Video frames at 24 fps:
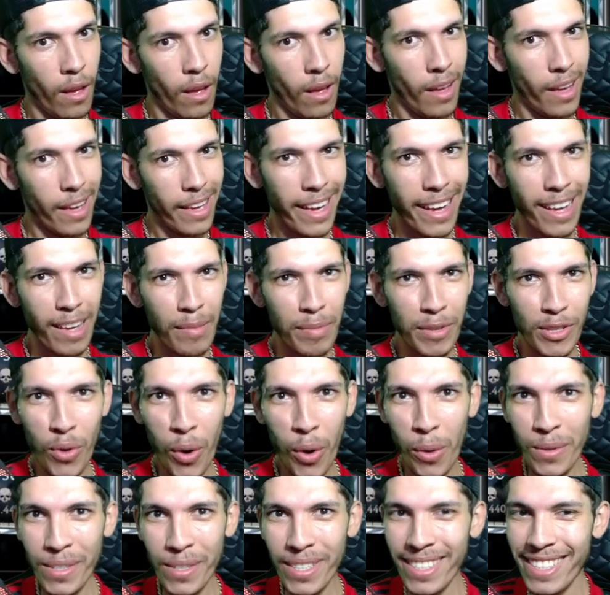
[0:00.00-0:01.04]
E aí
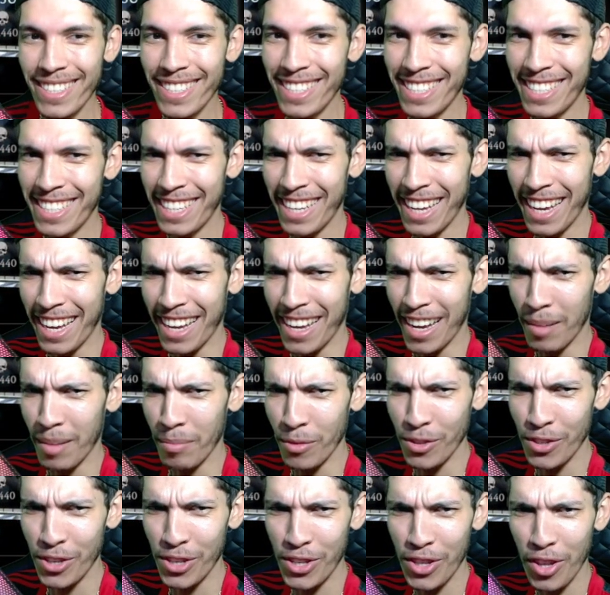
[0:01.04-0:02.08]
pessoal,
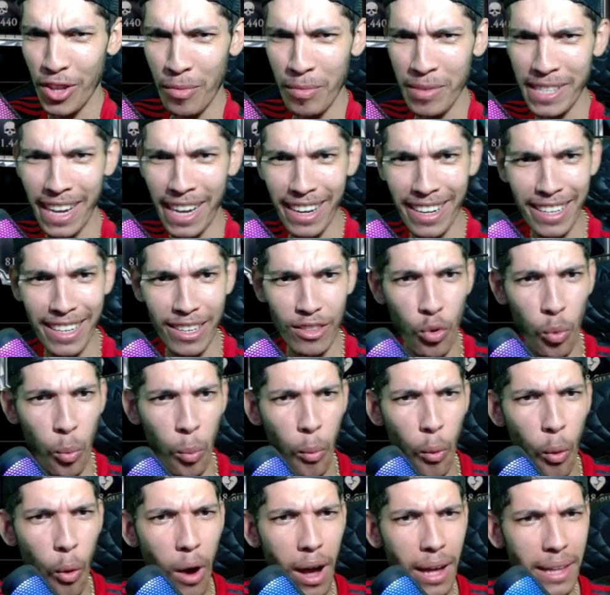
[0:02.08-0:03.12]
chegamos, estamos aqui no
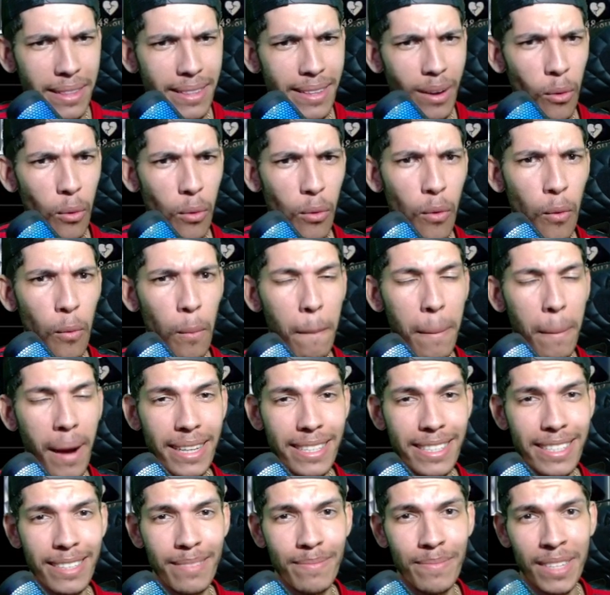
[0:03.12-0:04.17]
Mortal
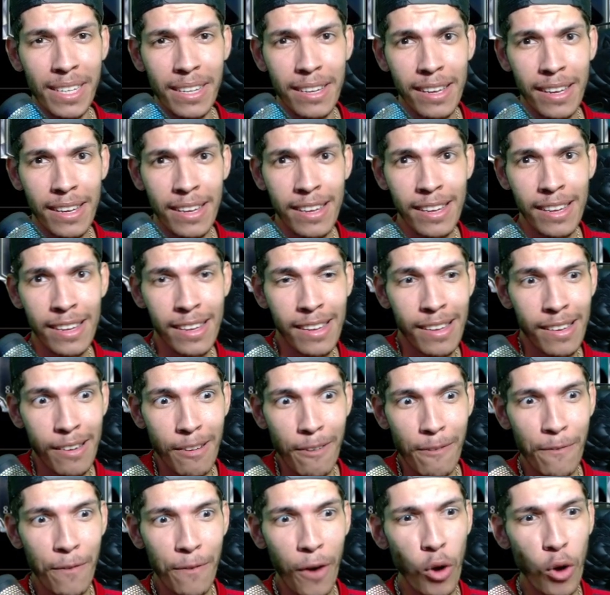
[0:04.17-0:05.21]
Kombat.
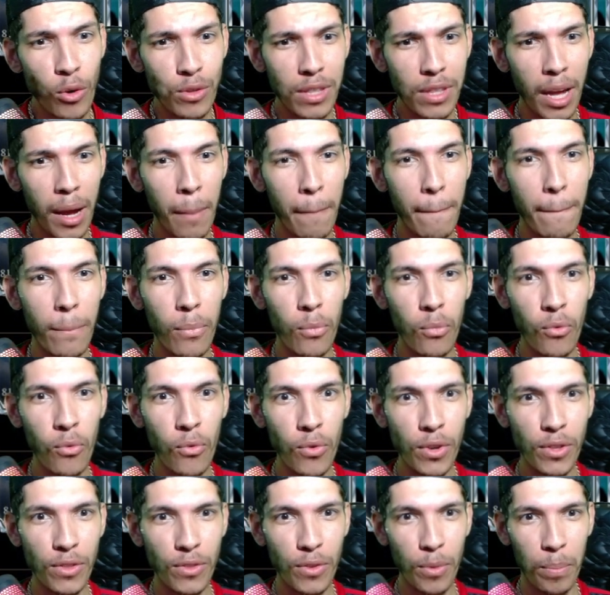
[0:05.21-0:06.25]
Falta
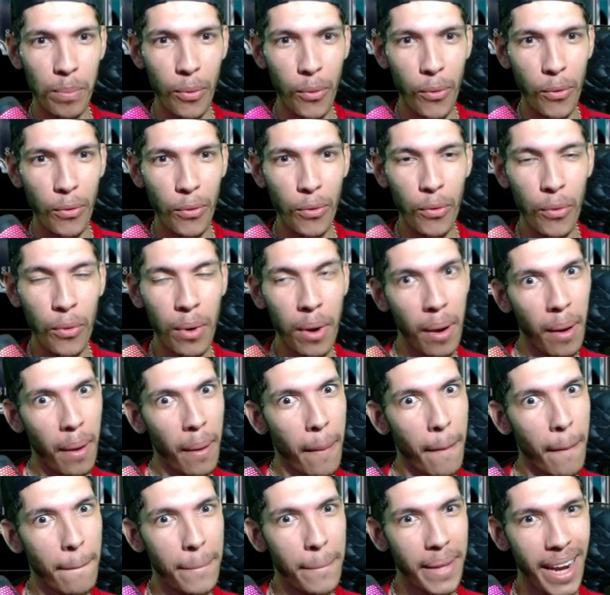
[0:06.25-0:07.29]
muito pouco
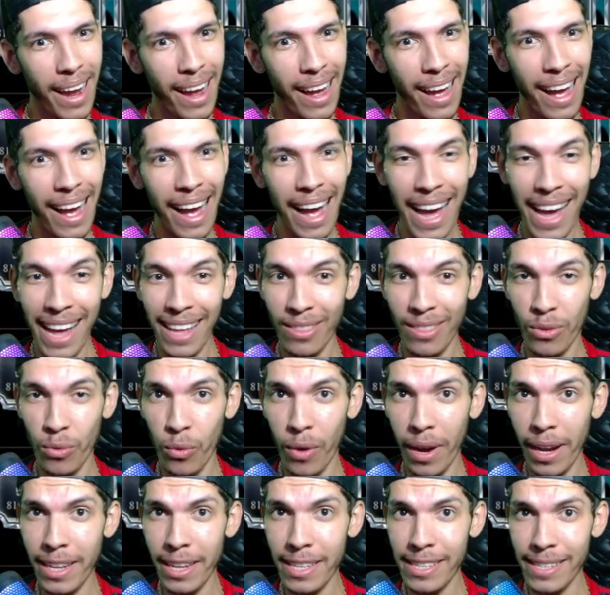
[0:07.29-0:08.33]
para a
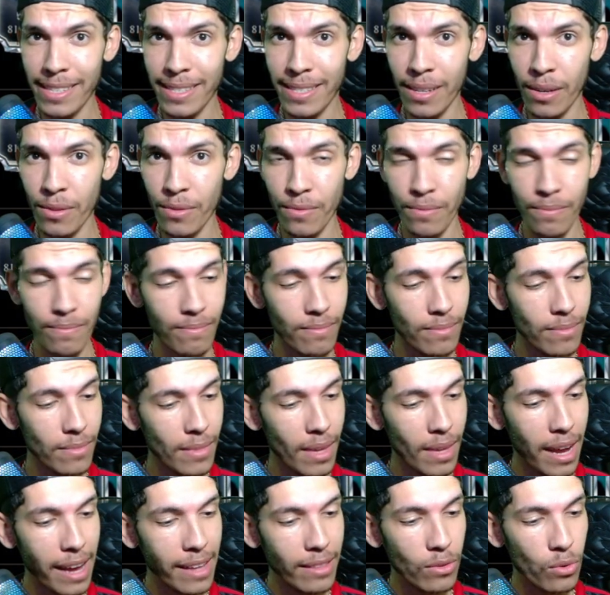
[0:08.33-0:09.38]
atualização.
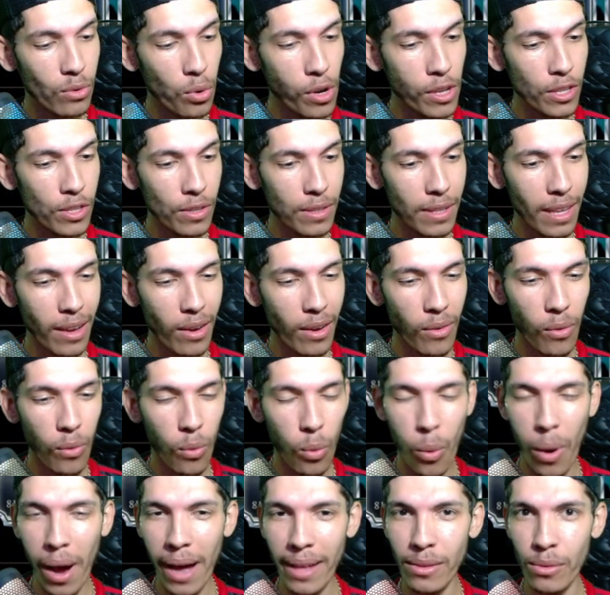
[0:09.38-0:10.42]
A torre só tem
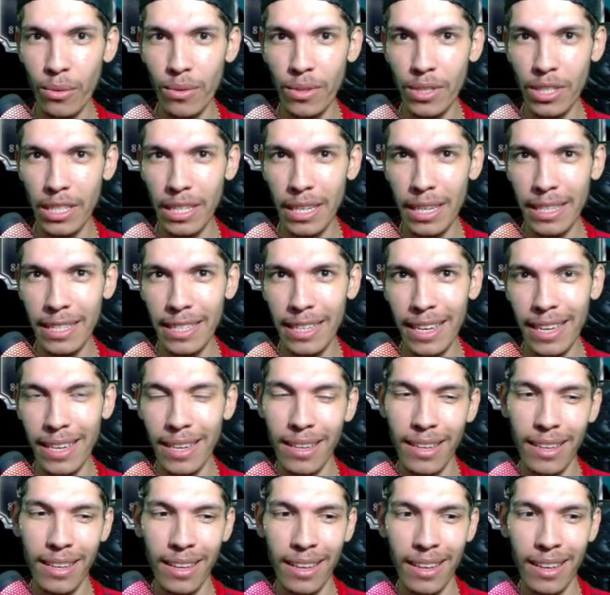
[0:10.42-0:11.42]
4 dias aí.